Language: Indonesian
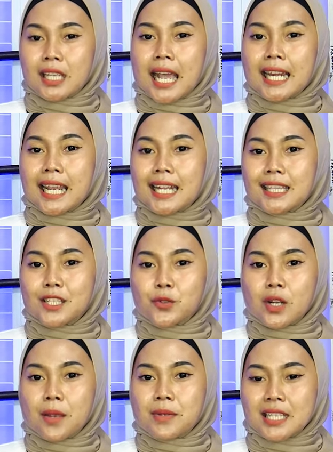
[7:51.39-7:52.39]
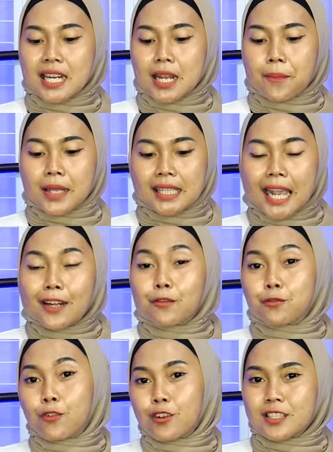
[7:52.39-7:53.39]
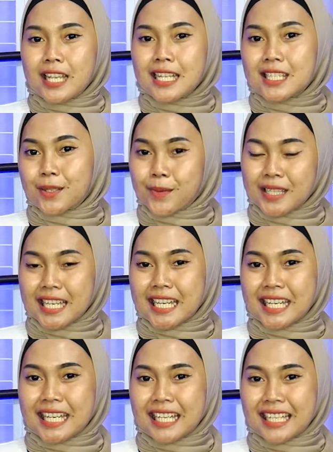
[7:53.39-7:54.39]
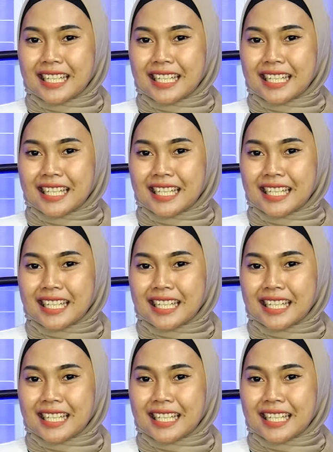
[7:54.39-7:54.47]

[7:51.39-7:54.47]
Kalian nanti sudah bisa dapatkan full set seperti ini.